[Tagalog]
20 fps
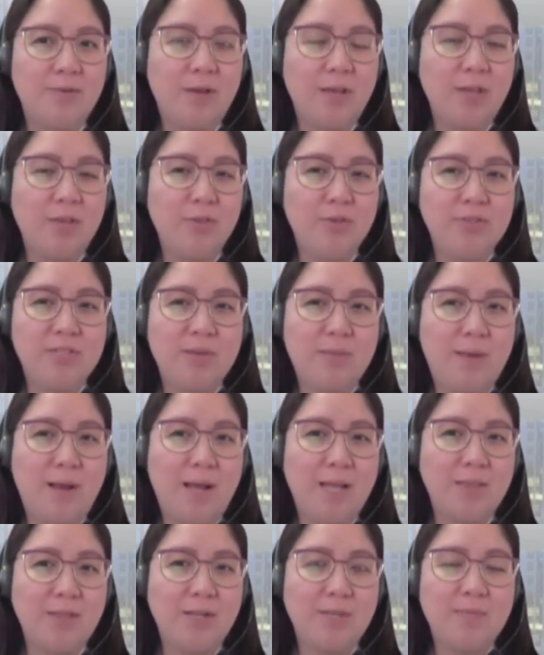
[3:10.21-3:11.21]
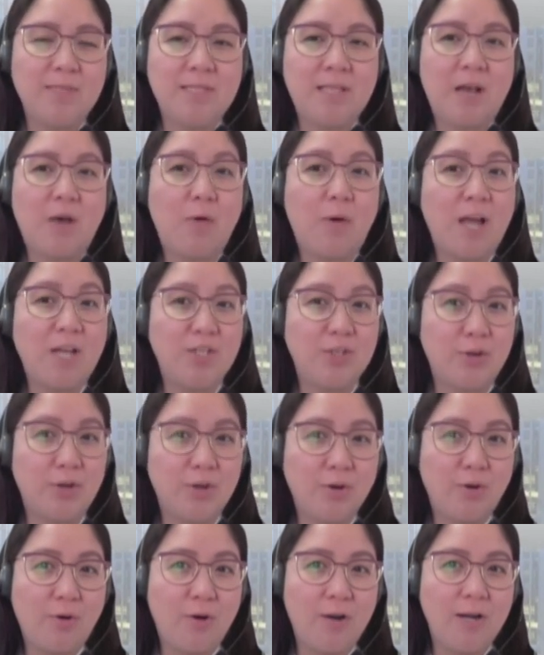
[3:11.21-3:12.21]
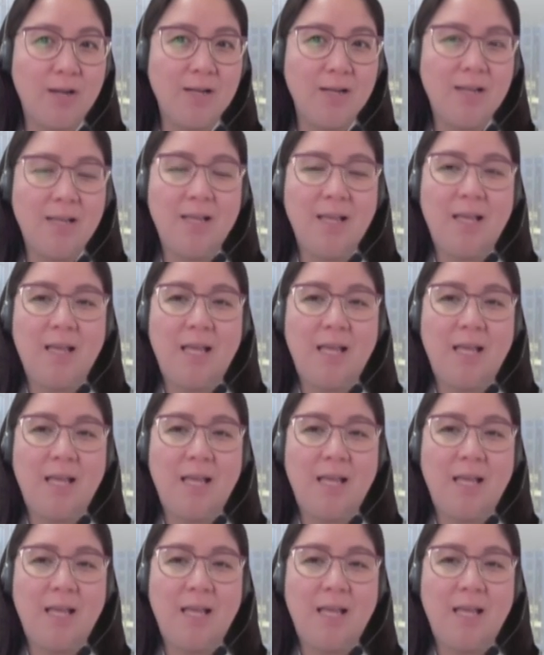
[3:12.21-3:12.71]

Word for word: kayo dun sa mga terms na kwashiorkor,